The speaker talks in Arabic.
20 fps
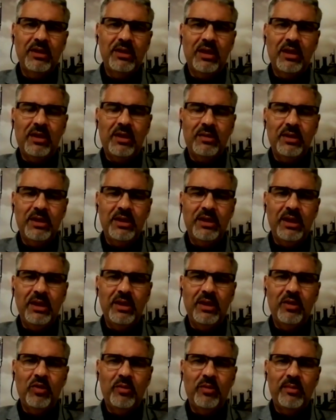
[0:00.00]
يطلعوا النتائج
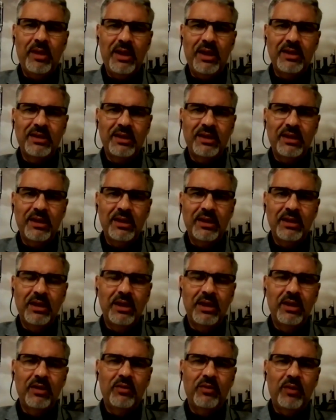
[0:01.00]
اللي هم عايزينها
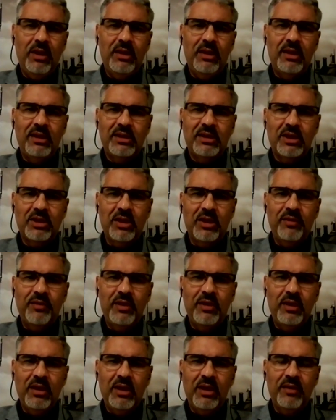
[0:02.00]
واحنا لسه
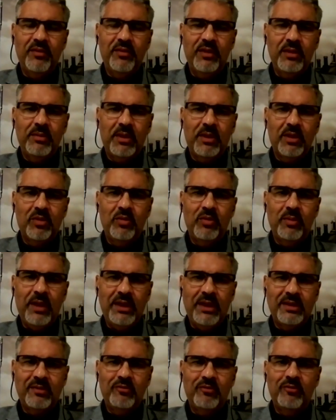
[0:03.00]
شايفين كان في برضه
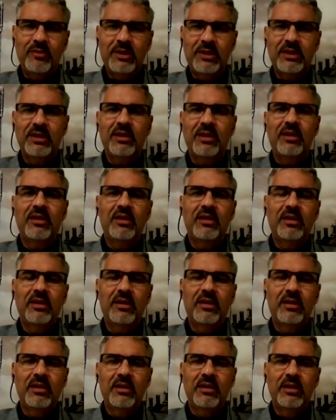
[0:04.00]
بحث مماثل
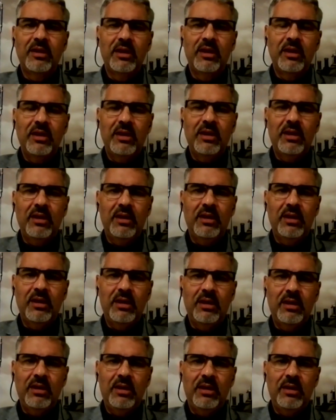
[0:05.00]
آه،
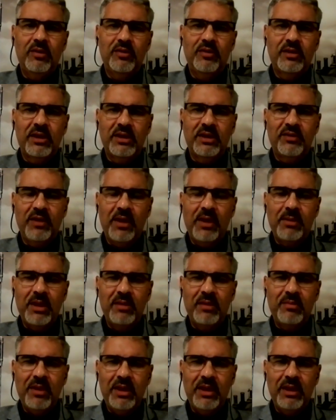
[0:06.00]
لاستاذ في
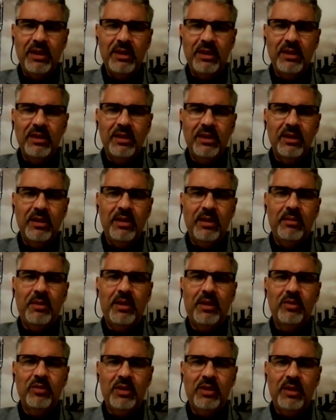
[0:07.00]
جامعه بنها
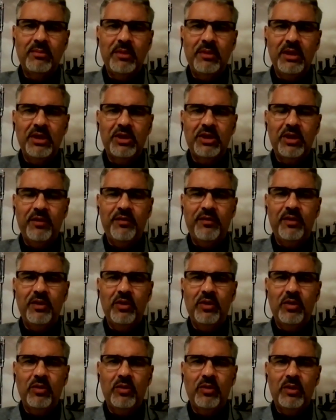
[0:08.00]
برضه تم اكتشاف ان
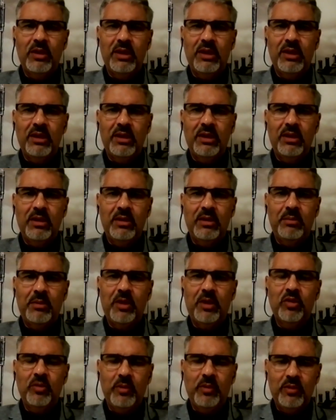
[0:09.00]
هو
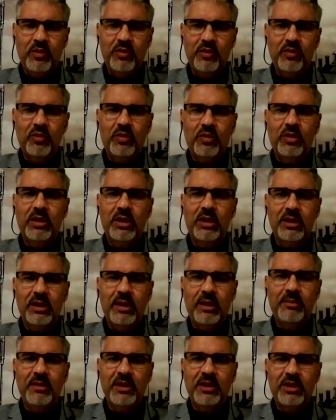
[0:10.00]
برضه بخصوص كورونا
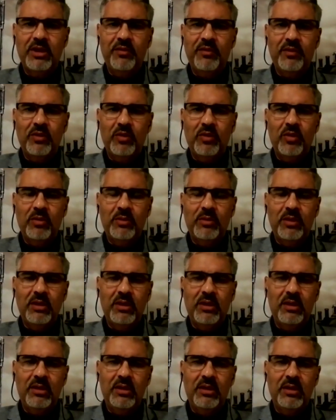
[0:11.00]
تم اكتشاف ان هو
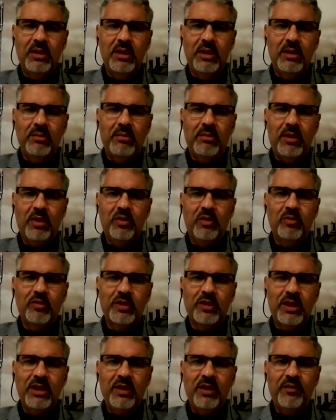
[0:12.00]
برضه
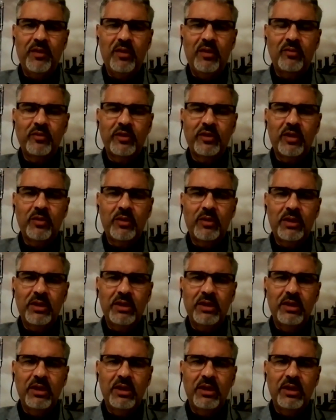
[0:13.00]
مزيف او مزور